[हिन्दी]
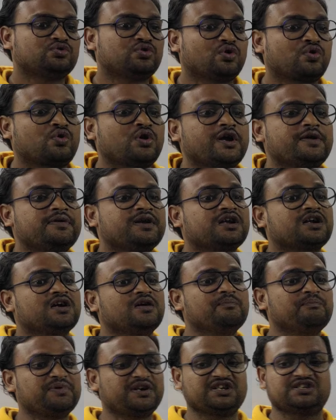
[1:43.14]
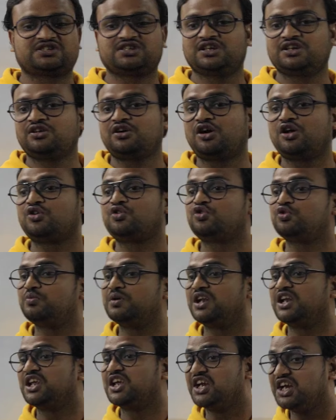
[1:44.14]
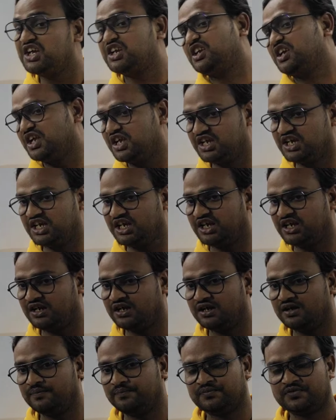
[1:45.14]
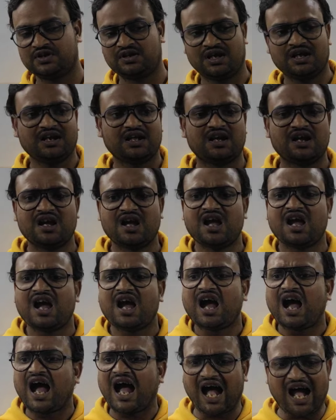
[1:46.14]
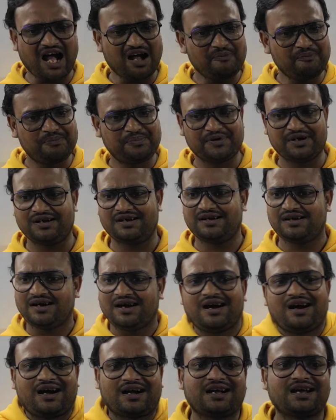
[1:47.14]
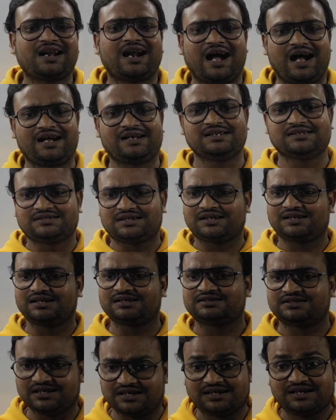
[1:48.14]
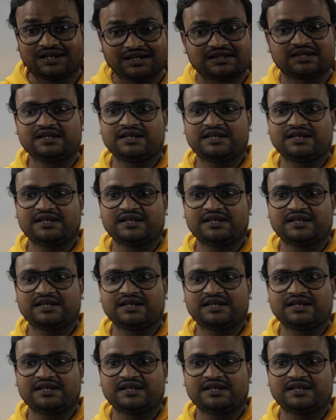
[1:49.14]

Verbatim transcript: तो कोई भी कंपटीशन और ट्वेल्व हिट नहीं रहेगा है ना आप अगर आगे चल के जनरल